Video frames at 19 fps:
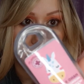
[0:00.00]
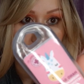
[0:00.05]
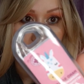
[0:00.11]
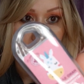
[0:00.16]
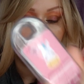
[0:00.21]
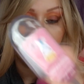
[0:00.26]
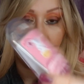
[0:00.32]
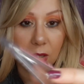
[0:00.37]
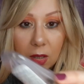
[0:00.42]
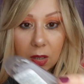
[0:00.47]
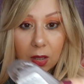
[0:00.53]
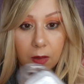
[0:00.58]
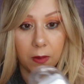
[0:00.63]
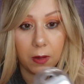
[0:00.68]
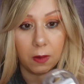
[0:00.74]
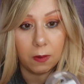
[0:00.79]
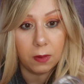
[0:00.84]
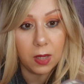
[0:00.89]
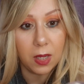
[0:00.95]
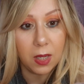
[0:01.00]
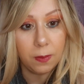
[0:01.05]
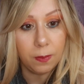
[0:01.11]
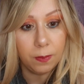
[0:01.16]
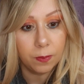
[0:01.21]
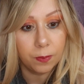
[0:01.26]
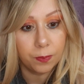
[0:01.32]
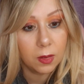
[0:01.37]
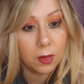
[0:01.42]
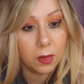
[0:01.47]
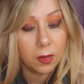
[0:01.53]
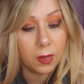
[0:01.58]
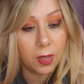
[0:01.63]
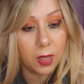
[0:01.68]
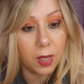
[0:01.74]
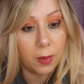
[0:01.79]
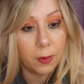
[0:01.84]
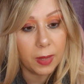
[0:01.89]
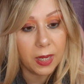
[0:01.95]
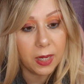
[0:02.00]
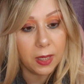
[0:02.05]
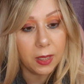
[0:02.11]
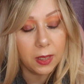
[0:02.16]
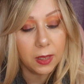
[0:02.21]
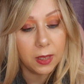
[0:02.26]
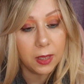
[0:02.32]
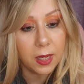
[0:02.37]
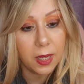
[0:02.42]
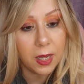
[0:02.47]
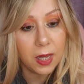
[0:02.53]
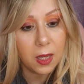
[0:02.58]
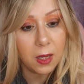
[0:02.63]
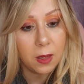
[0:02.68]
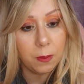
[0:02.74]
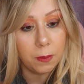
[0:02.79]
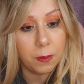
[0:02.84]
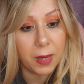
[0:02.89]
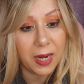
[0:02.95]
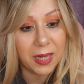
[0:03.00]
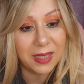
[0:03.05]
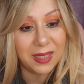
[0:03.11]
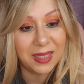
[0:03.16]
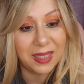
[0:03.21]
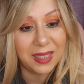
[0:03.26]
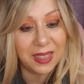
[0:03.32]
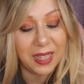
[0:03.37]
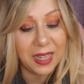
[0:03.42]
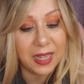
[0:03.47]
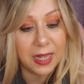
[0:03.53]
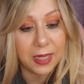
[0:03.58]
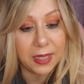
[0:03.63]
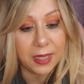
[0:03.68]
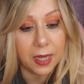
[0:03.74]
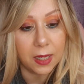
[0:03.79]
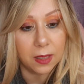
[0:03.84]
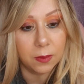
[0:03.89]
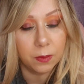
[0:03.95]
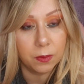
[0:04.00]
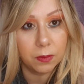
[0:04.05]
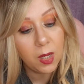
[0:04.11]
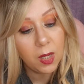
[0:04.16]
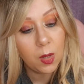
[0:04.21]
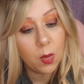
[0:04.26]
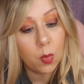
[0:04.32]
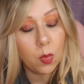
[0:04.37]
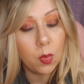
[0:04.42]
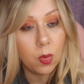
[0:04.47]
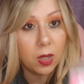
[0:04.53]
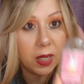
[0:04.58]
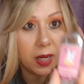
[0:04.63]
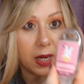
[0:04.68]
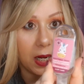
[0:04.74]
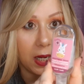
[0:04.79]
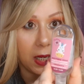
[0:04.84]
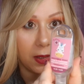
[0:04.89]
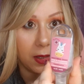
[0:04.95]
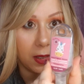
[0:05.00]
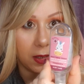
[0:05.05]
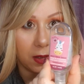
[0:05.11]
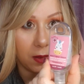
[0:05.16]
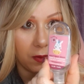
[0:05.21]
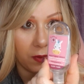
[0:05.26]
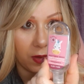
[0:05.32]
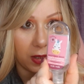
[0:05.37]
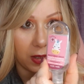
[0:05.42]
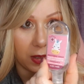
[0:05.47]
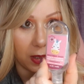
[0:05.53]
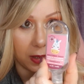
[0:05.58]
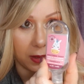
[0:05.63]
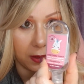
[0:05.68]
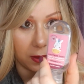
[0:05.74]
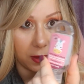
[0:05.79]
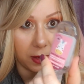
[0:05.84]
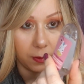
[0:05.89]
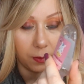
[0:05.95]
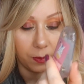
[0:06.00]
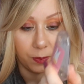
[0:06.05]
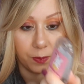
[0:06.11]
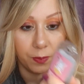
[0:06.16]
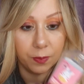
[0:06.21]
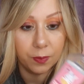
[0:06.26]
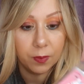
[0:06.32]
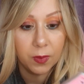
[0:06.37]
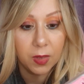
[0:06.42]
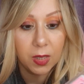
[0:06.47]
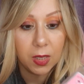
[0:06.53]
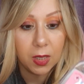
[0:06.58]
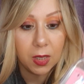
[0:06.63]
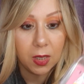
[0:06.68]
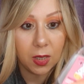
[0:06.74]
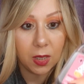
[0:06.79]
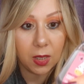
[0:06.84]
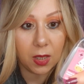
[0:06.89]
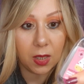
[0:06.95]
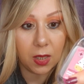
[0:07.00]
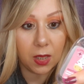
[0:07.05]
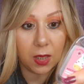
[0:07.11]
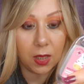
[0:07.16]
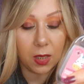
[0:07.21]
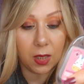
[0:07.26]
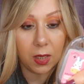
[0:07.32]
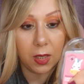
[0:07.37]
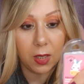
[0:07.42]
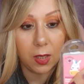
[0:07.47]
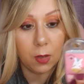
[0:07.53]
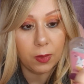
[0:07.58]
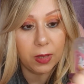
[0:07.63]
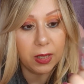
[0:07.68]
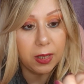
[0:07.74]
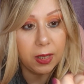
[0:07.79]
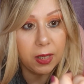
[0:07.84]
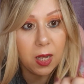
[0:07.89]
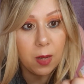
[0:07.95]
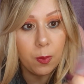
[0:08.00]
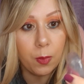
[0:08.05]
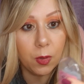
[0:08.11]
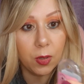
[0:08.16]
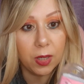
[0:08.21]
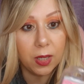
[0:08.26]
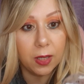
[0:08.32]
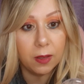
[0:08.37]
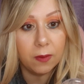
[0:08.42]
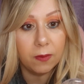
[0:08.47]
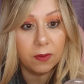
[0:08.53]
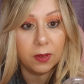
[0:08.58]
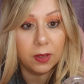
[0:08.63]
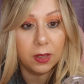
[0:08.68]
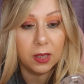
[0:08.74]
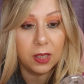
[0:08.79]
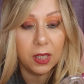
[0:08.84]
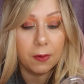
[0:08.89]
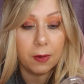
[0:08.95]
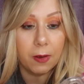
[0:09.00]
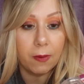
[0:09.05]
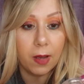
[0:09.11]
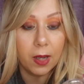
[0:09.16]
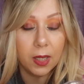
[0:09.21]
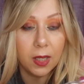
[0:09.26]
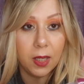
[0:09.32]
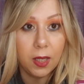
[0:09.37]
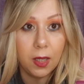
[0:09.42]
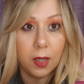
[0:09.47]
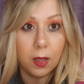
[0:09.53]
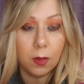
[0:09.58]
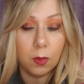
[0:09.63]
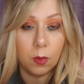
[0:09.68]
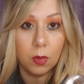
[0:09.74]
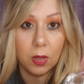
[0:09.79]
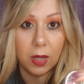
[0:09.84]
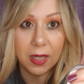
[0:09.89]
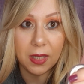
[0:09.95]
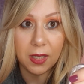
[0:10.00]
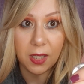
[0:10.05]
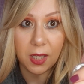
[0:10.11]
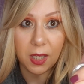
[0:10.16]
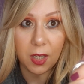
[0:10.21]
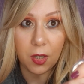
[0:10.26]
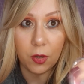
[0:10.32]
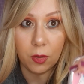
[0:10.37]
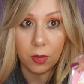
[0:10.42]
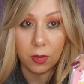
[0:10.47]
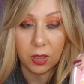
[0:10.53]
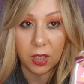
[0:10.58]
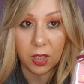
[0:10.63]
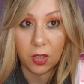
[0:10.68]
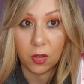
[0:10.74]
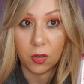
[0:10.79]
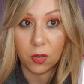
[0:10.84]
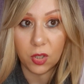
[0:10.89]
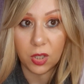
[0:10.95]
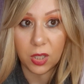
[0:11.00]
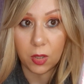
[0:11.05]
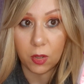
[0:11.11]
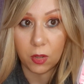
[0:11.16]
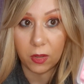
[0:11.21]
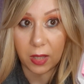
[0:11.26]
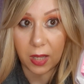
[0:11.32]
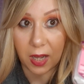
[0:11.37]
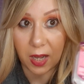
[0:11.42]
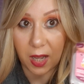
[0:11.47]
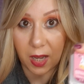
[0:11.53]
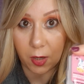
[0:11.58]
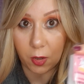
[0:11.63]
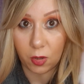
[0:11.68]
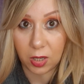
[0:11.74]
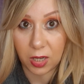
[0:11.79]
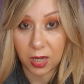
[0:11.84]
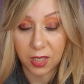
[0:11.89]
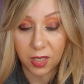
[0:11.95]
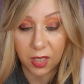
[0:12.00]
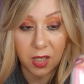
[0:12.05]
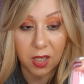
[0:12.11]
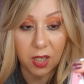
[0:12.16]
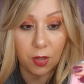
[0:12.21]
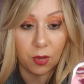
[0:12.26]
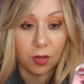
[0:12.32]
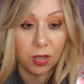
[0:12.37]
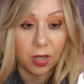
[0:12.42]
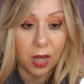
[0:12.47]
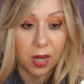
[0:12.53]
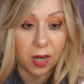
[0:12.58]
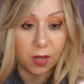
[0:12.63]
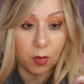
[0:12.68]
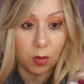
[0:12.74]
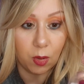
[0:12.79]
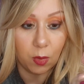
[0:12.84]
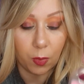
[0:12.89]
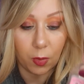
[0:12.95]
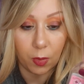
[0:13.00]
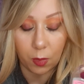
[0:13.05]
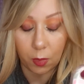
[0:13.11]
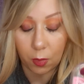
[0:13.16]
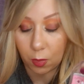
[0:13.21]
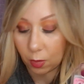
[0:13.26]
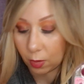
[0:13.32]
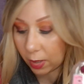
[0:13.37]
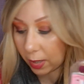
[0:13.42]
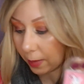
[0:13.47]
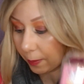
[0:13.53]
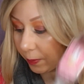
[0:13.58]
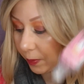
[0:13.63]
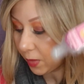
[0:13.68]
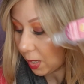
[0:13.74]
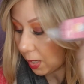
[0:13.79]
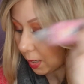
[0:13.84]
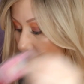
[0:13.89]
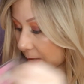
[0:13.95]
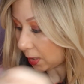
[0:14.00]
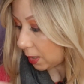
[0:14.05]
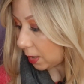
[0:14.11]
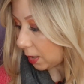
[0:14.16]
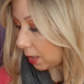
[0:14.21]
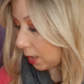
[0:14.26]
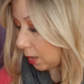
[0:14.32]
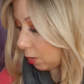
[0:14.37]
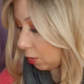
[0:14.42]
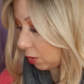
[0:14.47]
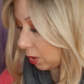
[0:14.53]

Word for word: no sé si se ve bien, de la marca Martinelia, un gel desinfectante. Y lo voy a tirar porque llevaba aquí un ganchillo y yo no sé dónde cayó el ganchillo y ahora no lo puedo colgar. Así que lo